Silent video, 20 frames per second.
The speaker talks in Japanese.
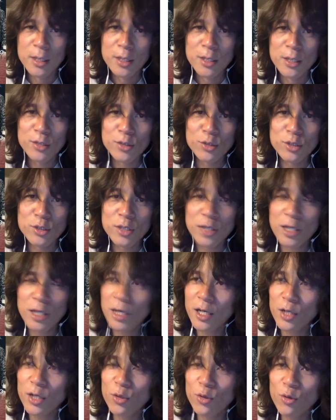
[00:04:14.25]
そし
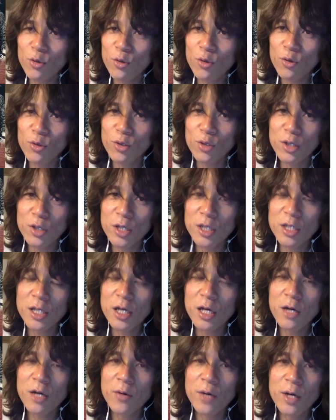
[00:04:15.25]
て、あの、
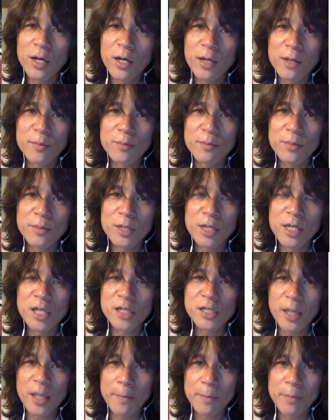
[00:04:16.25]
ギターは
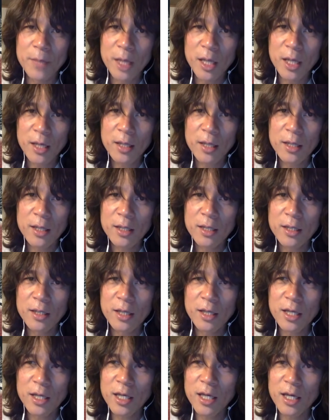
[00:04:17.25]
リエさんね、
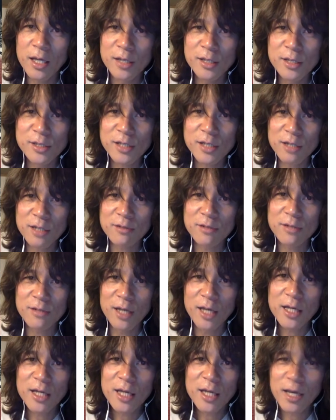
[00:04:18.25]
AKA スザク
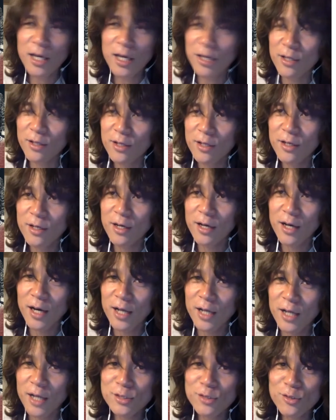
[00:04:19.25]
AKA
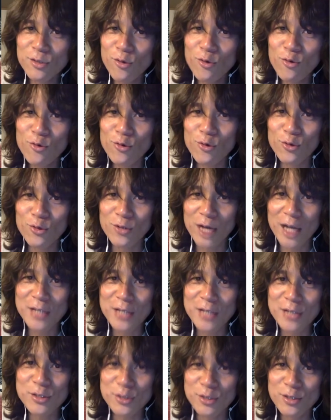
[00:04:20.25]

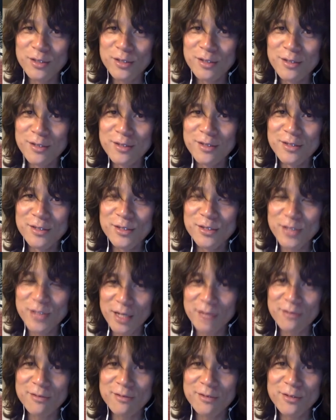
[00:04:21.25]
アズノーンアズ
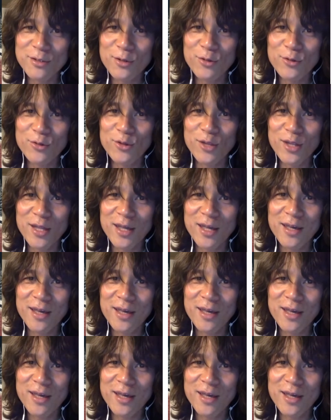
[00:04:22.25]
スザクということでね